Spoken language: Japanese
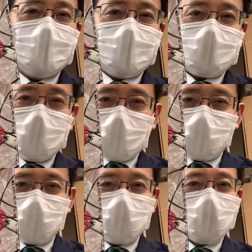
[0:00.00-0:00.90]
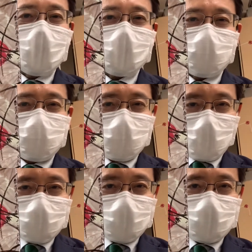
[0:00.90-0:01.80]
絵画骨董買取プロ
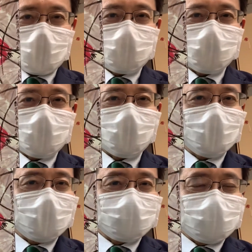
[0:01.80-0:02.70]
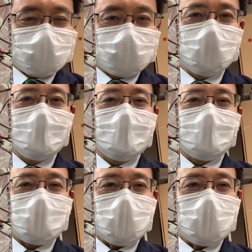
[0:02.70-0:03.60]
集華堂の江夏です。絵画